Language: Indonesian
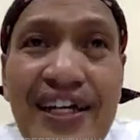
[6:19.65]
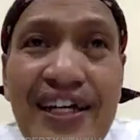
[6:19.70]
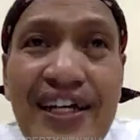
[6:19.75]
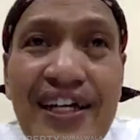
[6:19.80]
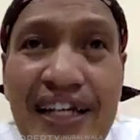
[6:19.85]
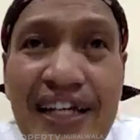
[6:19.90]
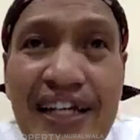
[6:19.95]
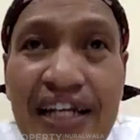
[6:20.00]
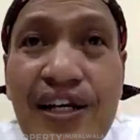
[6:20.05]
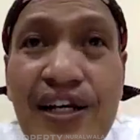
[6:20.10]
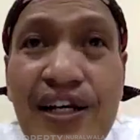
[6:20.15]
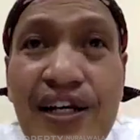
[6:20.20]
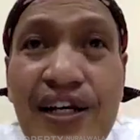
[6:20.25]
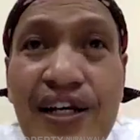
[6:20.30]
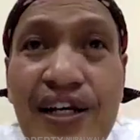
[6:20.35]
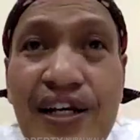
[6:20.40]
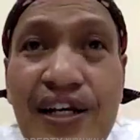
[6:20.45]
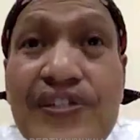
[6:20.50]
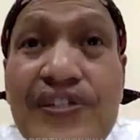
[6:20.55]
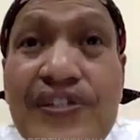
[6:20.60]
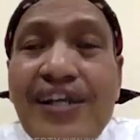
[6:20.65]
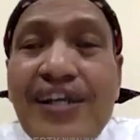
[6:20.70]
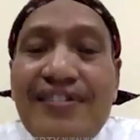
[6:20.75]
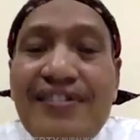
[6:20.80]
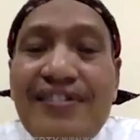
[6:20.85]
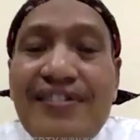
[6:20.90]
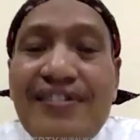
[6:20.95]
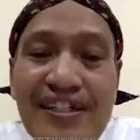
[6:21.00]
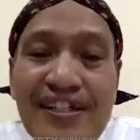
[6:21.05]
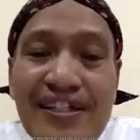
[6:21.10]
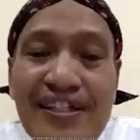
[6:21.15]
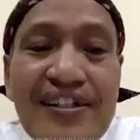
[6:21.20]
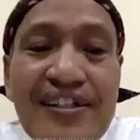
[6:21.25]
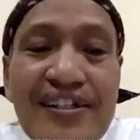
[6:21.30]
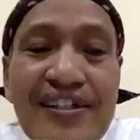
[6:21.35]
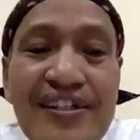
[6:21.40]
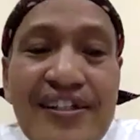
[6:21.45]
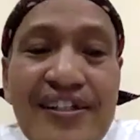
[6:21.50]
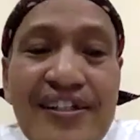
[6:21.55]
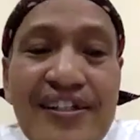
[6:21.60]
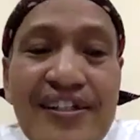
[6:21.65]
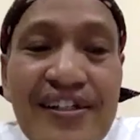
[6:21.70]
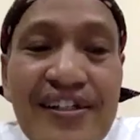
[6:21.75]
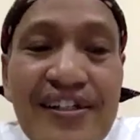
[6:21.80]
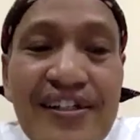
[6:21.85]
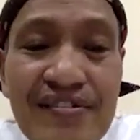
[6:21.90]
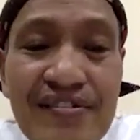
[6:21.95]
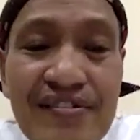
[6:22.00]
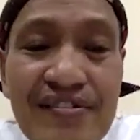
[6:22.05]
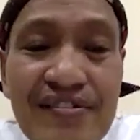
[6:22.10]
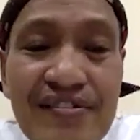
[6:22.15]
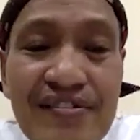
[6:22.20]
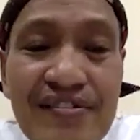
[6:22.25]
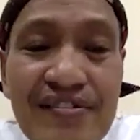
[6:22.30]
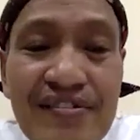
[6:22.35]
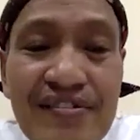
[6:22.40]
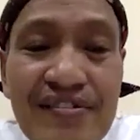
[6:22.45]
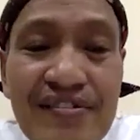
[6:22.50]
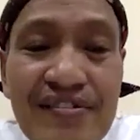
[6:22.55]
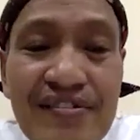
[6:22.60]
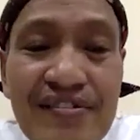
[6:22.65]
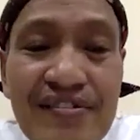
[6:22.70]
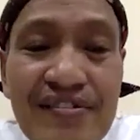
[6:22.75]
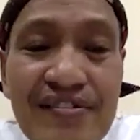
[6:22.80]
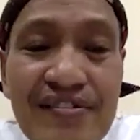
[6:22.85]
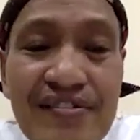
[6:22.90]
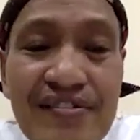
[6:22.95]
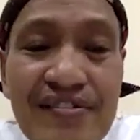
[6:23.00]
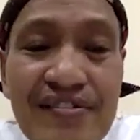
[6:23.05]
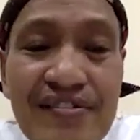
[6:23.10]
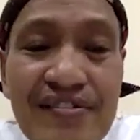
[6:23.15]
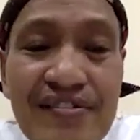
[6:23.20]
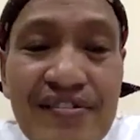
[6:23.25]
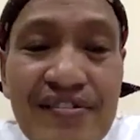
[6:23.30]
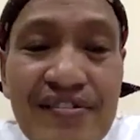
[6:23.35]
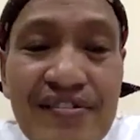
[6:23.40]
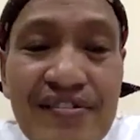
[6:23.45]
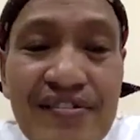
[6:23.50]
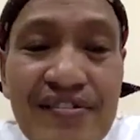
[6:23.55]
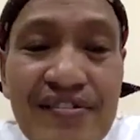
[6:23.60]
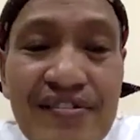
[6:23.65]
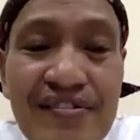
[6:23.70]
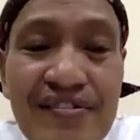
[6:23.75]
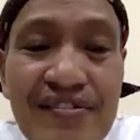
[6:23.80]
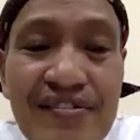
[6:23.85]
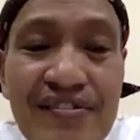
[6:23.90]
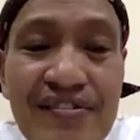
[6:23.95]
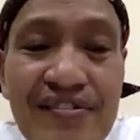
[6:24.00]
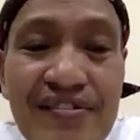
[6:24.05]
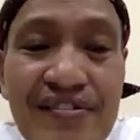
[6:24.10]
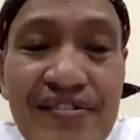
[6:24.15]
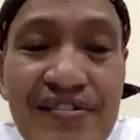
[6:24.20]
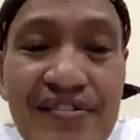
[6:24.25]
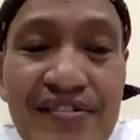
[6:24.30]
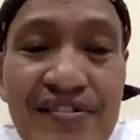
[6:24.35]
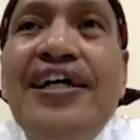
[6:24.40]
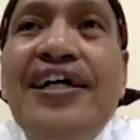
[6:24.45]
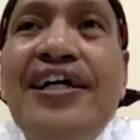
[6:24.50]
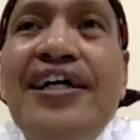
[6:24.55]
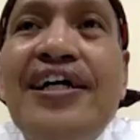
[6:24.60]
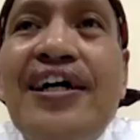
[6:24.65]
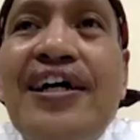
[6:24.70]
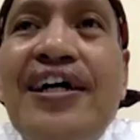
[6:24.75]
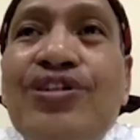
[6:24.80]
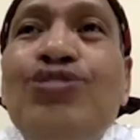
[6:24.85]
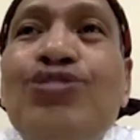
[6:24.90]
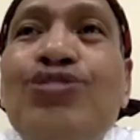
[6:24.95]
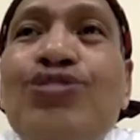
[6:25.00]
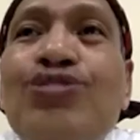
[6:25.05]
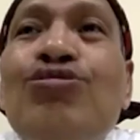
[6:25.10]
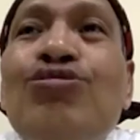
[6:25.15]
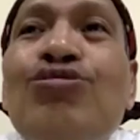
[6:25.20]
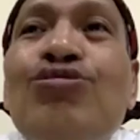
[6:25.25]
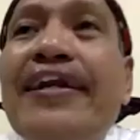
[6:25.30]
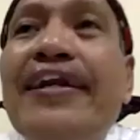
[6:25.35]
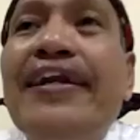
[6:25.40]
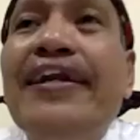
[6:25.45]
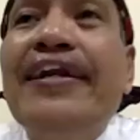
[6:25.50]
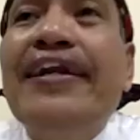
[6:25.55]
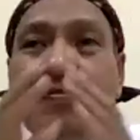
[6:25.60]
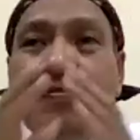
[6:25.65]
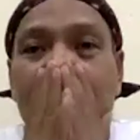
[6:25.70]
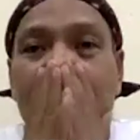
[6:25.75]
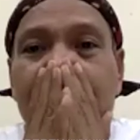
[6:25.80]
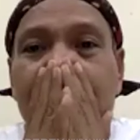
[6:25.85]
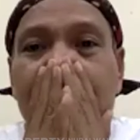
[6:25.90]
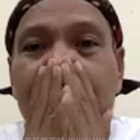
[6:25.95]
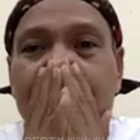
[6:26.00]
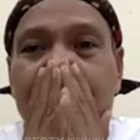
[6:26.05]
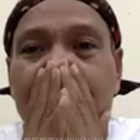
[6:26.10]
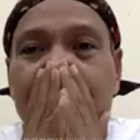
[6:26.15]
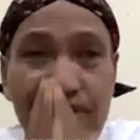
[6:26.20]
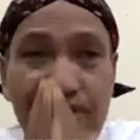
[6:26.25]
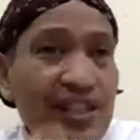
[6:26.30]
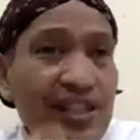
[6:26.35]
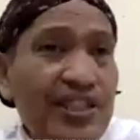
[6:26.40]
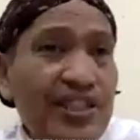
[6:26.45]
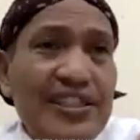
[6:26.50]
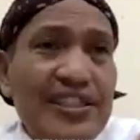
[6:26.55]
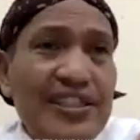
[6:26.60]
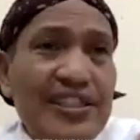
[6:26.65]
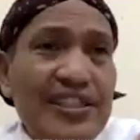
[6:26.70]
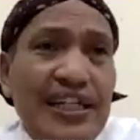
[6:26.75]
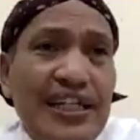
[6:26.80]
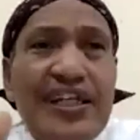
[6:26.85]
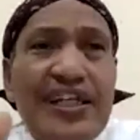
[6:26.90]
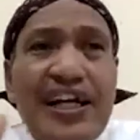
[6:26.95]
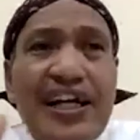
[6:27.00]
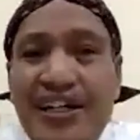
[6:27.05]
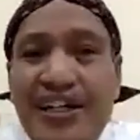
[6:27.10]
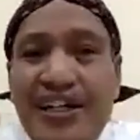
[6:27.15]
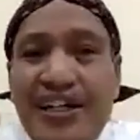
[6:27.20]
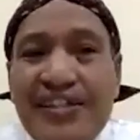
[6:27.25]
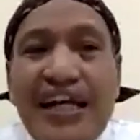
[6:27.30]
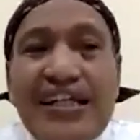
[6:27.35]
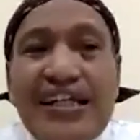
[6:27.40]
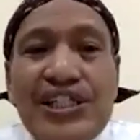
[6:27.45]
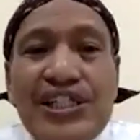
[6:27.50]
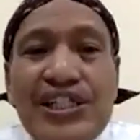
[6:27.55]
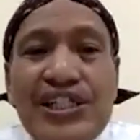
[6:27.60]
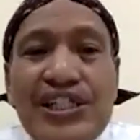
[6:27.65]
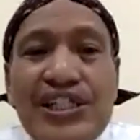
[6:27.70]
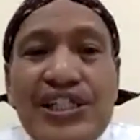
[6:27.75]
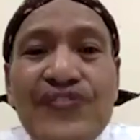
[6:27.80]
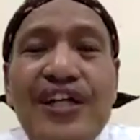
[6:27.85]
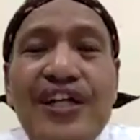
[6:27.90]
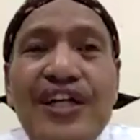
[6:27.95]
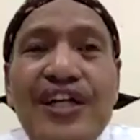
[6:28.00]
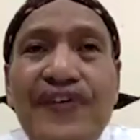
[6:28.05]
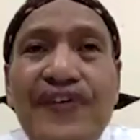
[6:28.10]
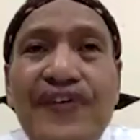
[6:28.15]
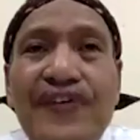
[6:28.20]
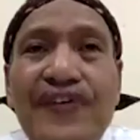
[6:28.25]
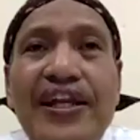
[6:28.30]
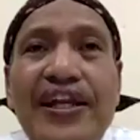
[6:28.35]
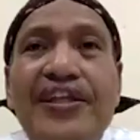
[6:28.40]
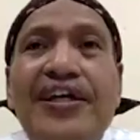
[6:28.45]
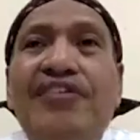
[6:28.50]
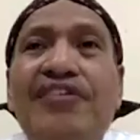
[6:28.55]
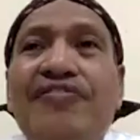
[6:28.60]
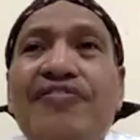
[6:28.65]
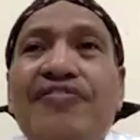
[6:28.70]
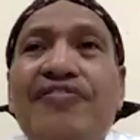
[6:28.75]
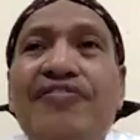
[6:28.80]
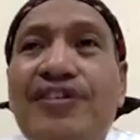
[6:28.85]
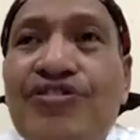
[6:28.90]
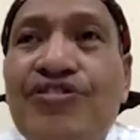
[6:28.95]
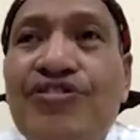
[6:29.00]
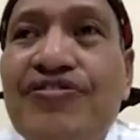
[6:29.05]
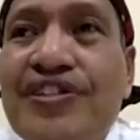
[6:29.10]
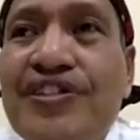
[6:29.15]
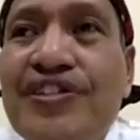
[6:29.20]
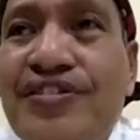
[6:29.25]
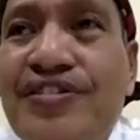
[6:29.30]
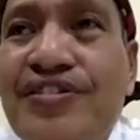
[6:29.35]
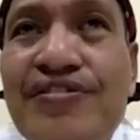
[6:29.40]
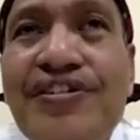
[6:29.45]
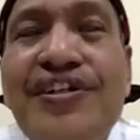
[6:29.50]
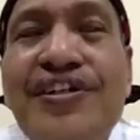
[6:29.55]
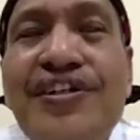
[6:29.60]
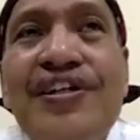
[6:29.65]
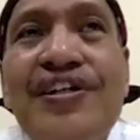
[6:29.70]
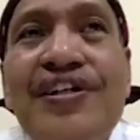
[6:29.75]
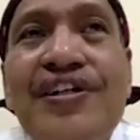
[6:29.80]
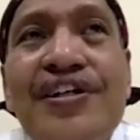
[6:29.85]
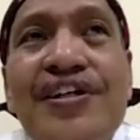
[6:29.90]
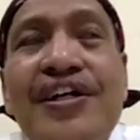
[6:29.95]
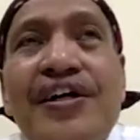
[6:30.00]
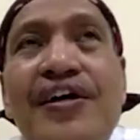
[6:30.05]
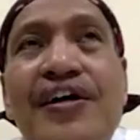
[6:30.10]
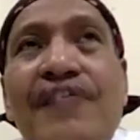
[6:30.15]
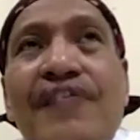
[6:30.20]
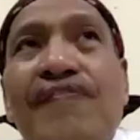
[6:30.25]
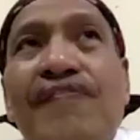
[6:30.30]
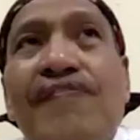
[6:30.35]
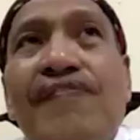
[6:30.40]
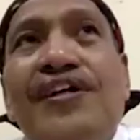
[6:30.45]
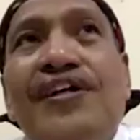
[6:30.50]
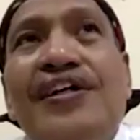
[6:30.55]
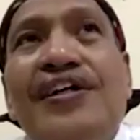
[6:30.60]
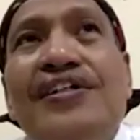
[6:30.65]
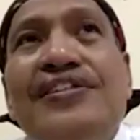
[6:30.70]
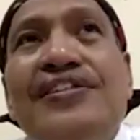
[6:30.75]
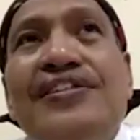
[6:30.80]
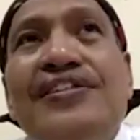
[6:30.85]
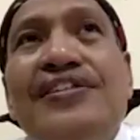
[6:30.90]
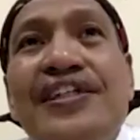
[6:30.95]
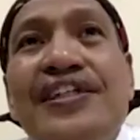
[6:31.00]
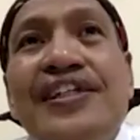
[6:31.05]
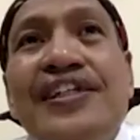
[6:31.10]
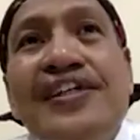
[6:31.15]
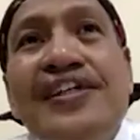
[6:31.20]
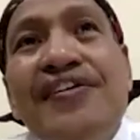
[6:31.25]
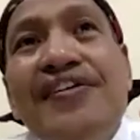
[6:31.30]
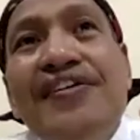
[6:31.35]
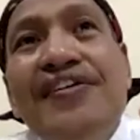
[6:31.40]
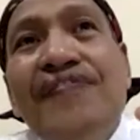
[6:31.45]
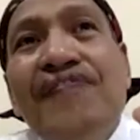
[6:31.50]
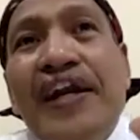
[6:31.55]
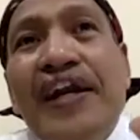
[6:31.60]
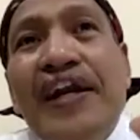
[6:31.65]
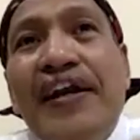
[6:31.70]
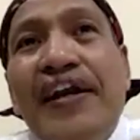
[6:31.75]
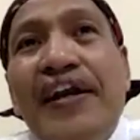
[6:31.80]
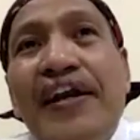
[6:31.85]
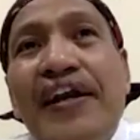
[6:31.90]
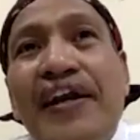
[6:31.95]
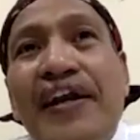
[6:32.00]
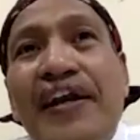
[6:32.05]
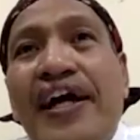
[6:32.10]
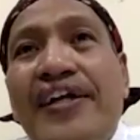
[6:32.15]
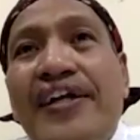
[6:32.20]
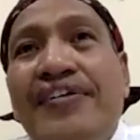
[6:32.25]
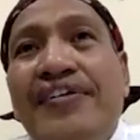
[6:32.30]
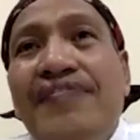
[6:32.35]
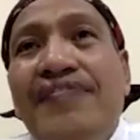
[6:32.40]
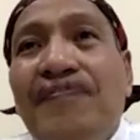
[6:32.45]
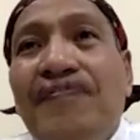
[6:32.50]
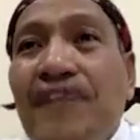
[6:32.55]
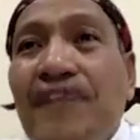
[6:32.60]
dengan R besar ya yang disebut dengan realitas ilahiyah atau ketuhanan. Itulah sejatinya yang disebut dengan perennial philosophy itu. Ah, jadi pandangan